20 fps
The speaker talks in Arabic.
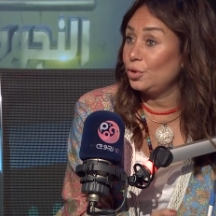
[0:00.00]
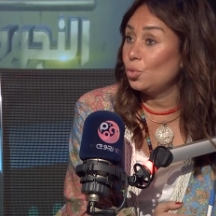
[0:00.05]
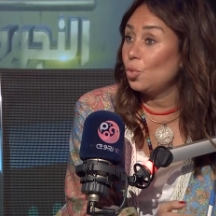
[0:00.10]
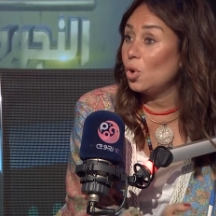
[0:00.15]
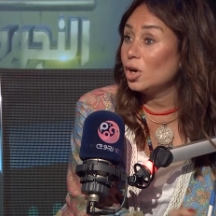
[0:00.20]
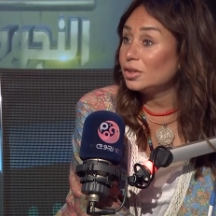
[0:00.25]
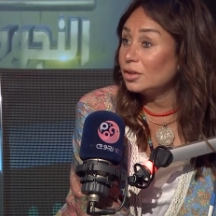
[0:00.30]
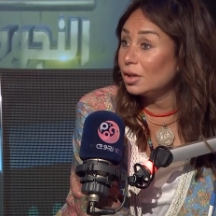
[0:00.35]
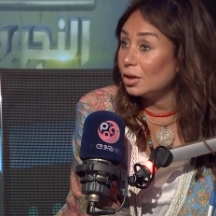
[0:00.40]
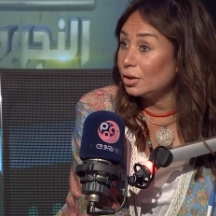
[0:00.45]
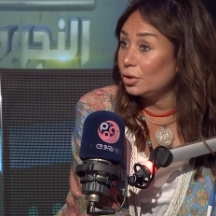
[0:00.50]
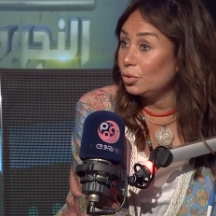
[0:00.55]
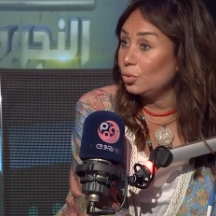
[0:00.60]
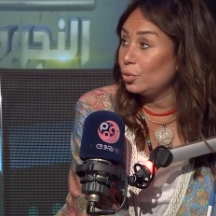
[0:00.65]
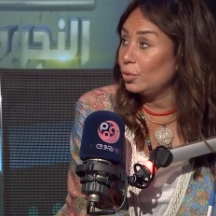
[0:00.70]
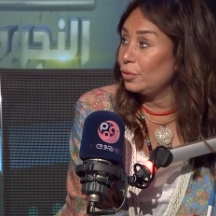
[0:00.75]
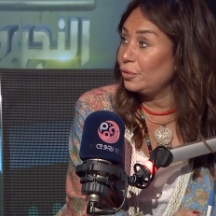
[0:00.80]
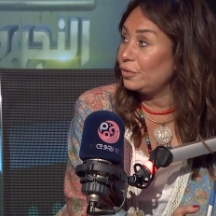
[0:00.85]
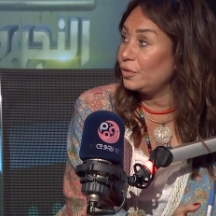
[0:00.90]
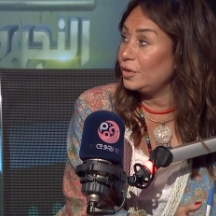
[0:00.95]
وطن
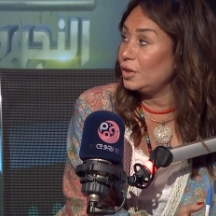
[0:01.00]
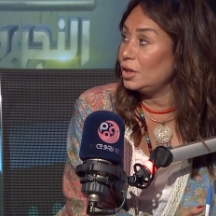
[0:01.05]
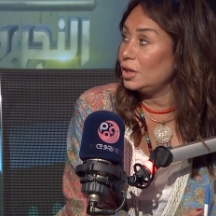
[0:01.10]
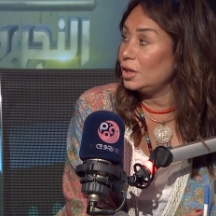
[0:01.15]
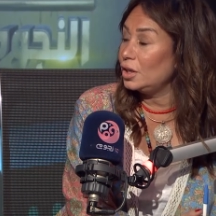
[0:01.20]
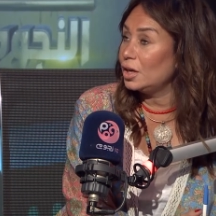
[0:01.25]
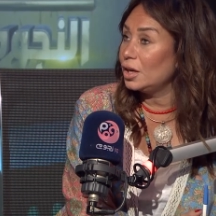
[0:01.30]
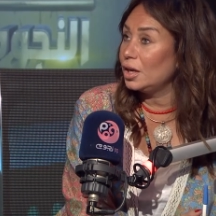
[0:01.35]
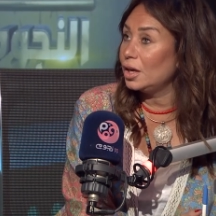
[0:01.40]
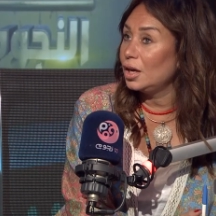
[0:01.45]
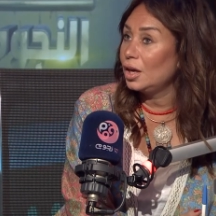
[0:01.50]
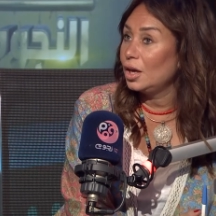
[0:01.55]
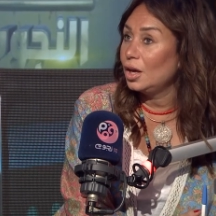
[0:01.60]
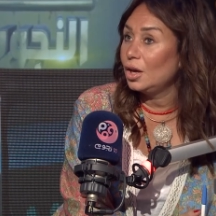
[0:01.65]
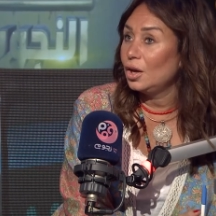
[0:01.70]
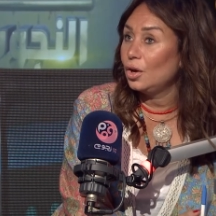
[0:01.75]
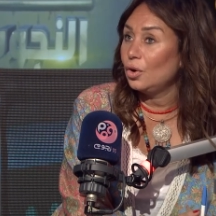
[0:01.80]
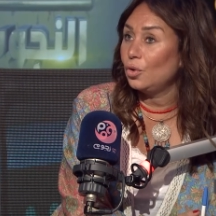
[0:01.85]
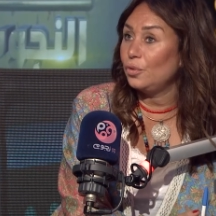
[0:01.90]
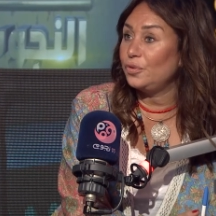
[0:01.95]
وفي
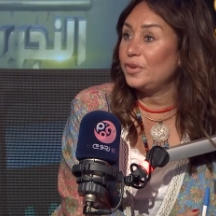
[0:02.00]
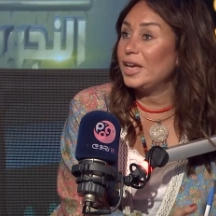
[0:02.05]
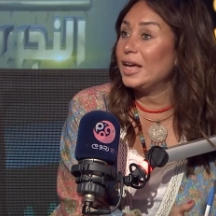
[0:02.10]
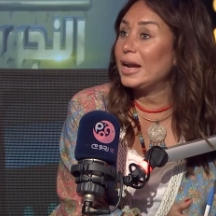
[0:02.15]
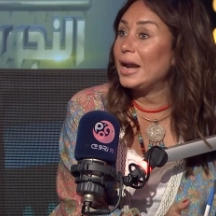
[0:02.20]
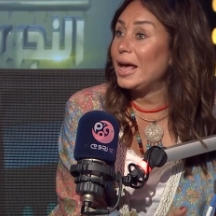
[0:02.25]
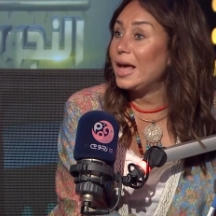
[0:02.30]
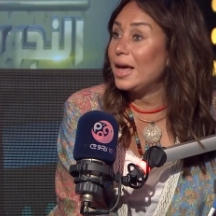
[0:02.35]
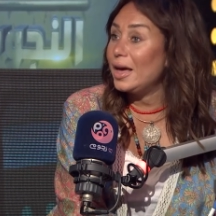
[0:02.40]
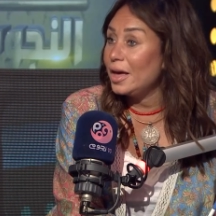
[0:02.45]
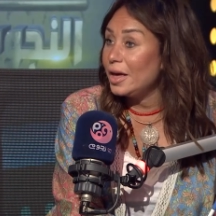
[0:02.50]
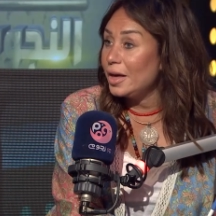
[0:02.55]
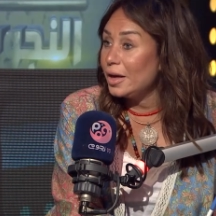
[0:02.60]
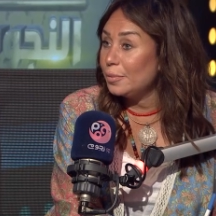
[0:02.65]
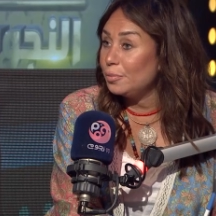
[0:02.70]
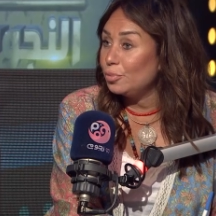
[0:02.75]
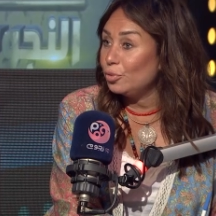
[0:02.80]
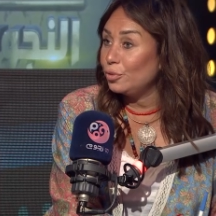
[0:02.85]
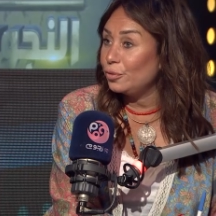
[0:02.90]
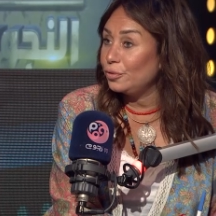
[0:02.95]
وفي
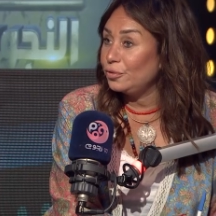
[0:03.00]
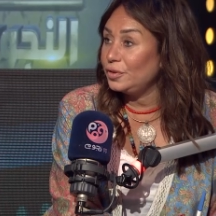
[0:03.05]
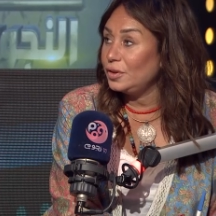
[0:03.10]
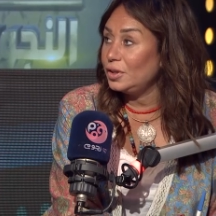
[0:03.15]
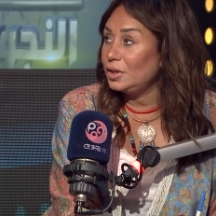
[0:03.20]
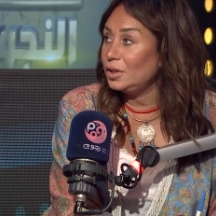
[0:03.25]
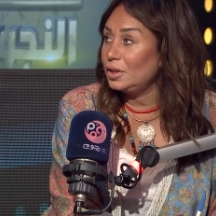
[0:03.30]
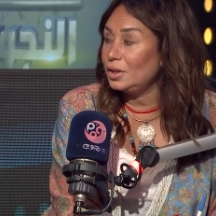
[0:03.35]
ارهاب وفي بالزبط.